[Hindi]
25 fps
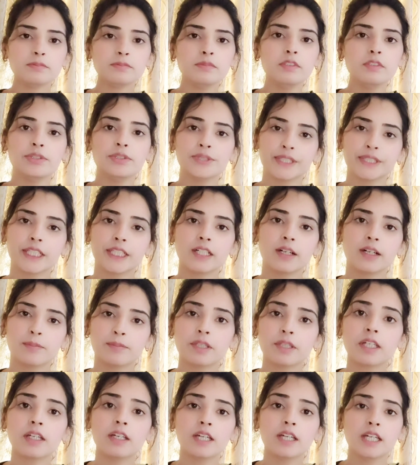तो देखा
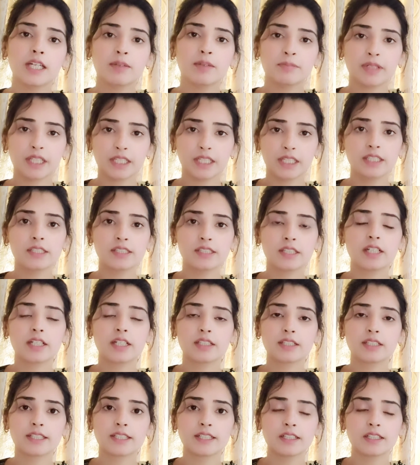आपने मैंने किस तरह
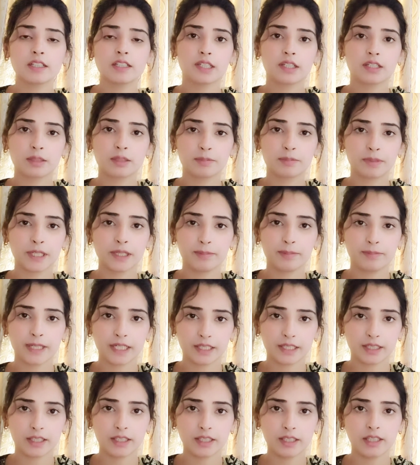से कपड़े पैक
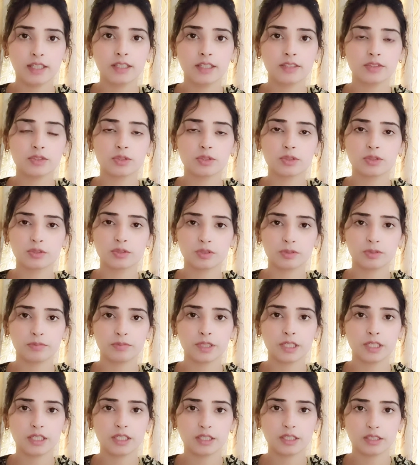किए हैं जो
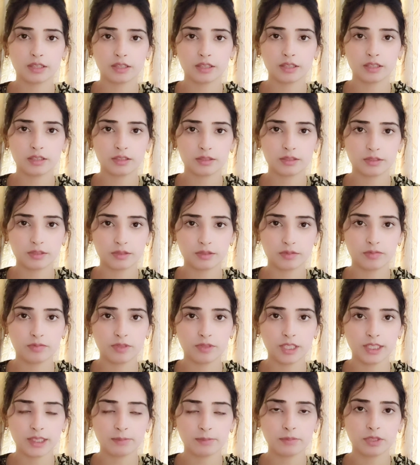मेरे
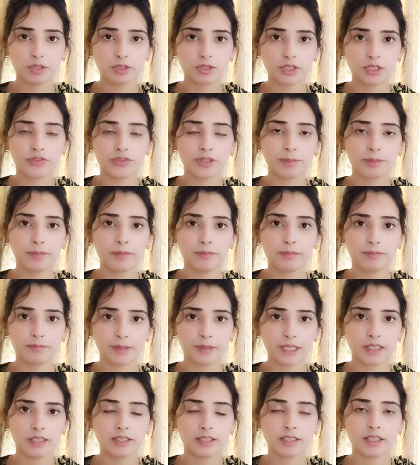दिसंबर और जनवरी में
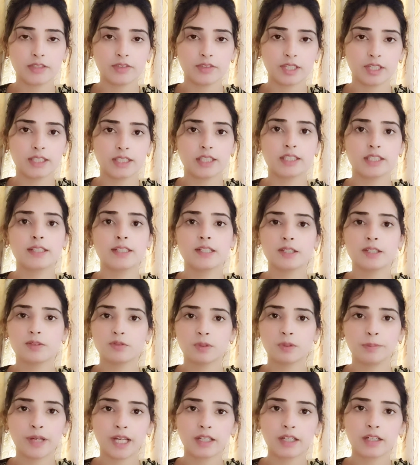पहने जाने वाले थे वो
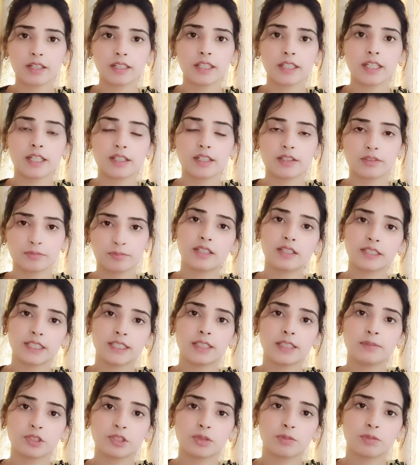पैक कर दिए हैं जैसे
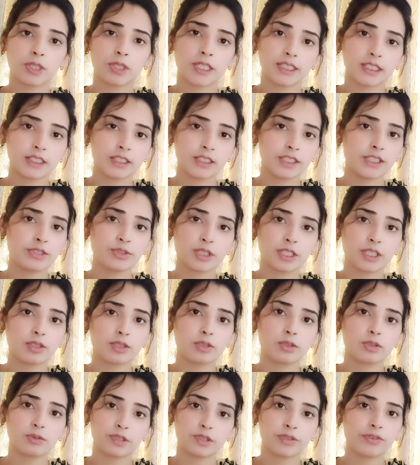मौसम थोड़ा सा चेंज होता है
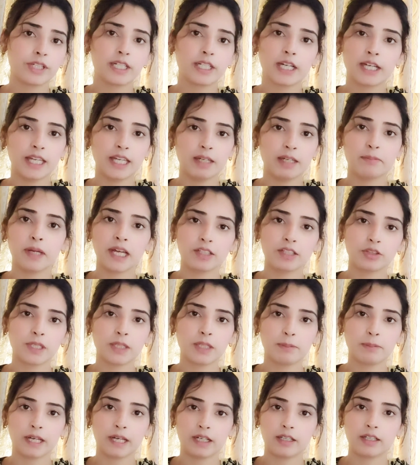तो फरवरी का एक बैग तो मैंने
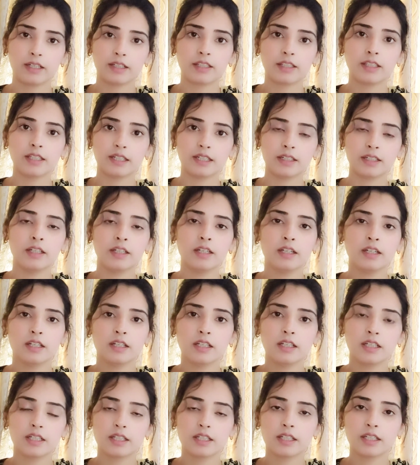पैक कर दिया है
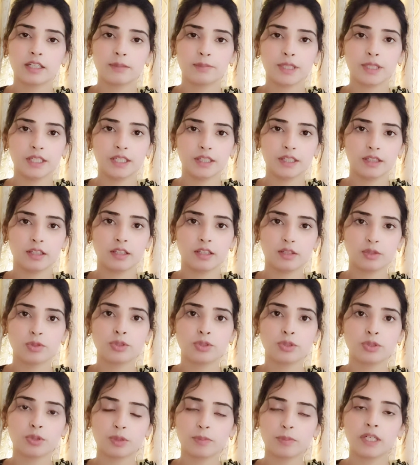लेकिन अभी इतना
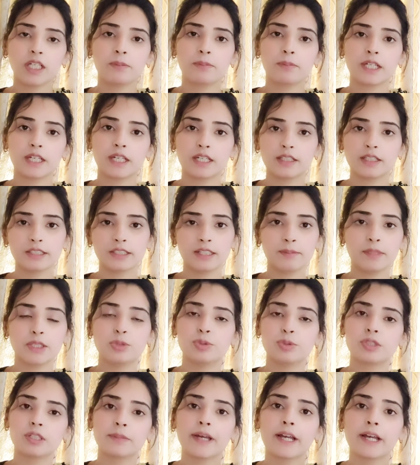कुछ और भी कपड़े हैं इसलिए मैं
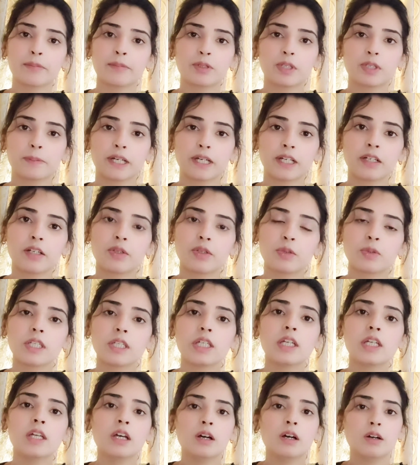दूसरे बैग में उन्हें पैक करूंगी
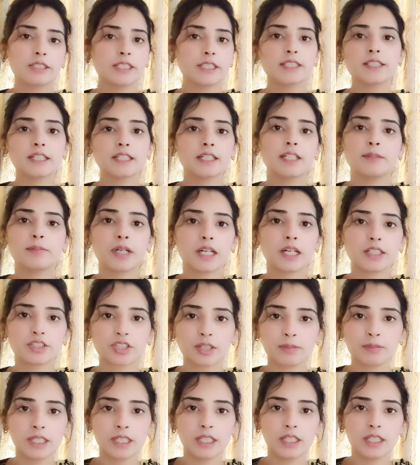और जैसे ही मार्च
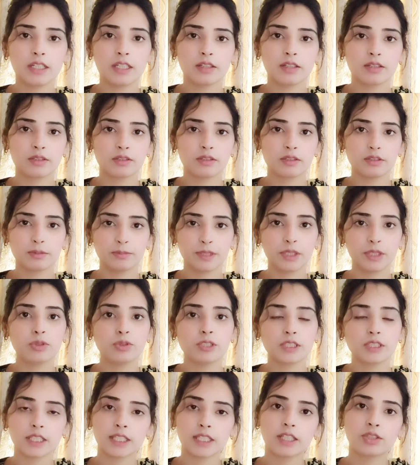का महीना भी
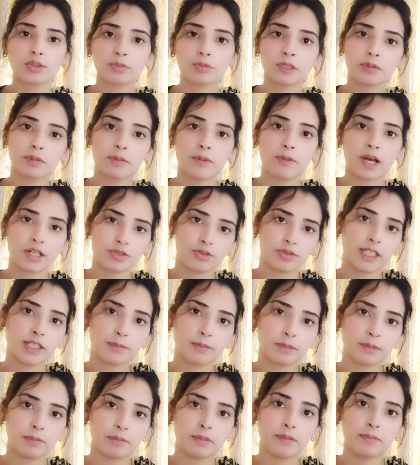गुजर जाएगा तो फिर मैं मार्च वाले
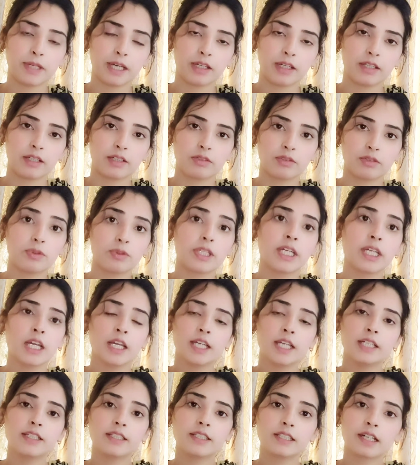कपड़े भी पैक कर दूंगी
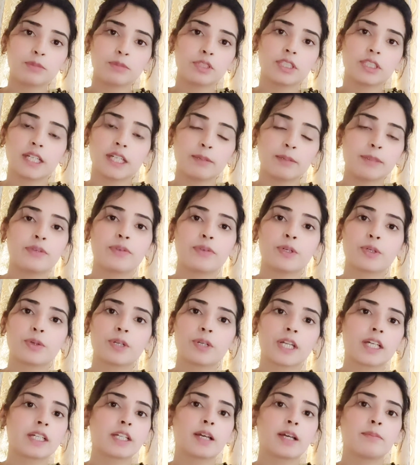इसका मुझे क्या बेनिफिट हो रहा
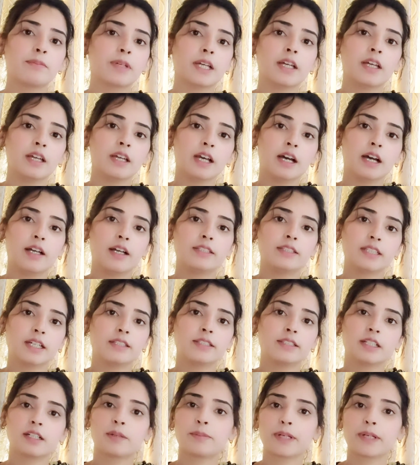है कि अब मैं आहिस्ता
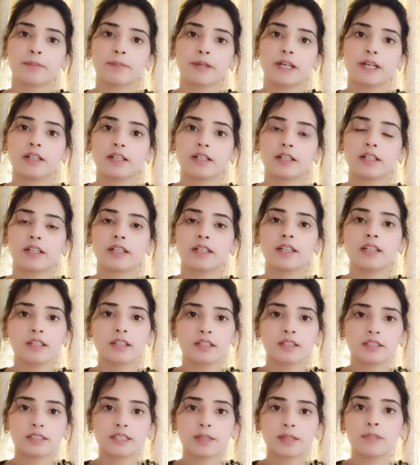आहिस्ता कपड़े पैक करके
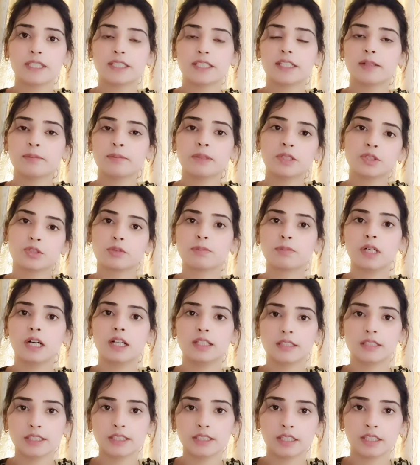स्टेप बाय स्टेप
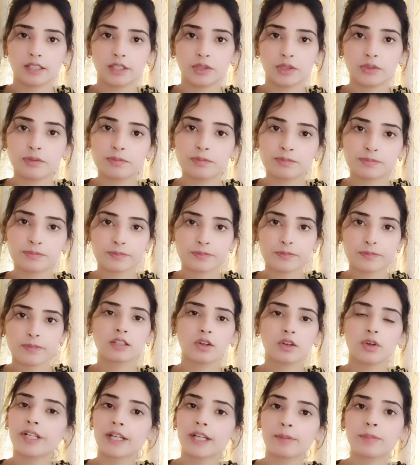संभालती जा रही हूँ
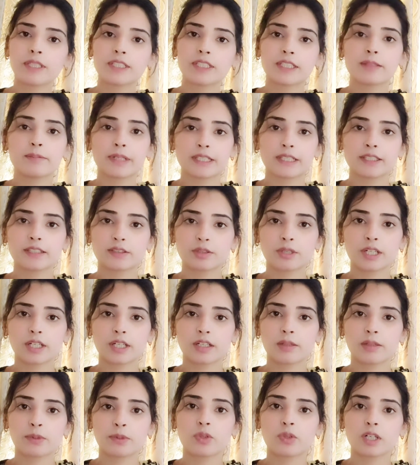और घर में से मैं थोड़ा
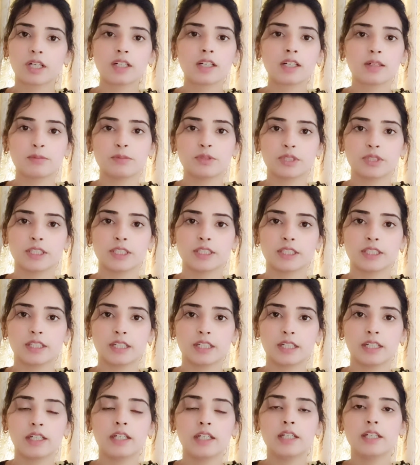कपड़ों का कम होता जा रहा
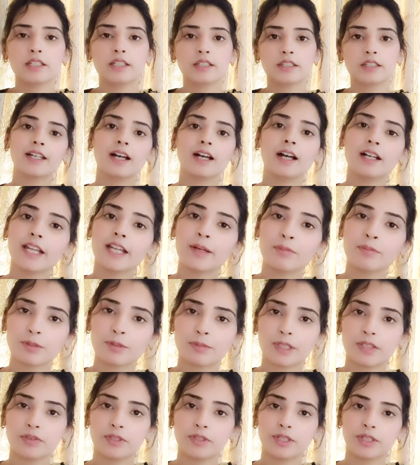है अगर आपको
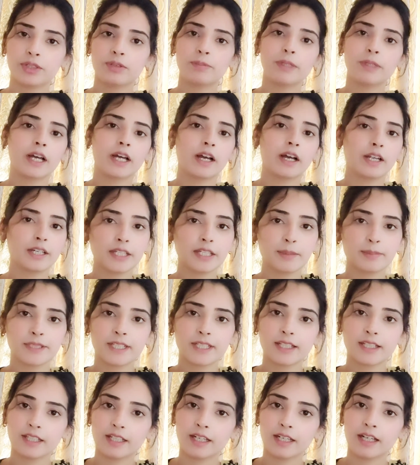मेरी वीडियो मेरा आइडिया
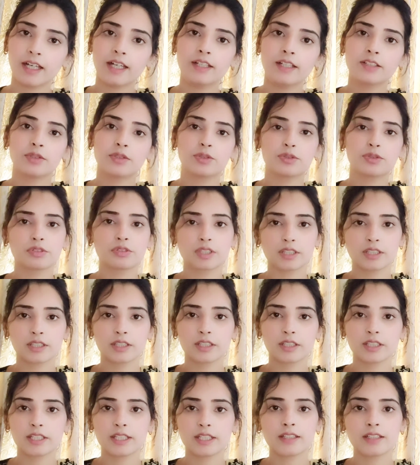पसंद आया है तो शेयर
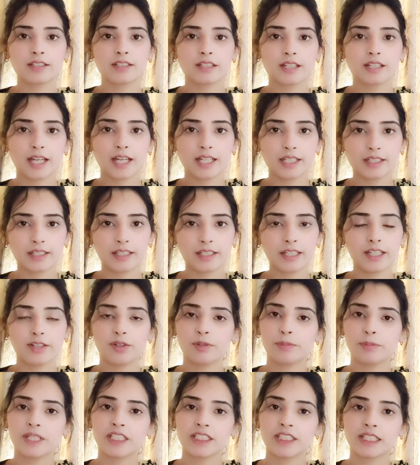करें लाइक करें और
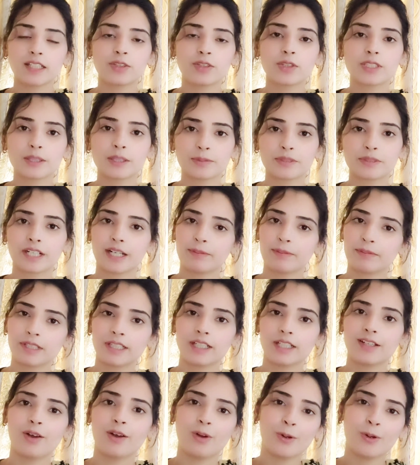मेरे चैनल को सब्सक्राइब
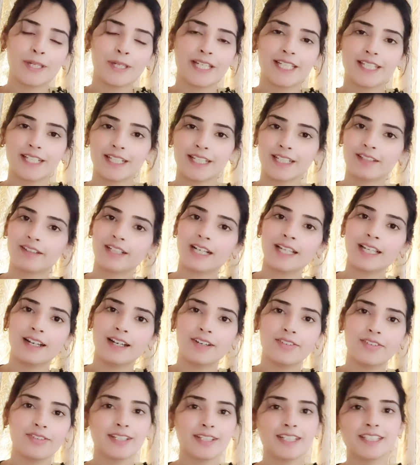करें ओके टेक केयर अल्लाह
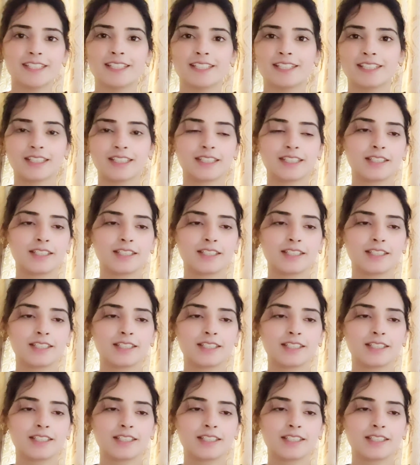हाफिज़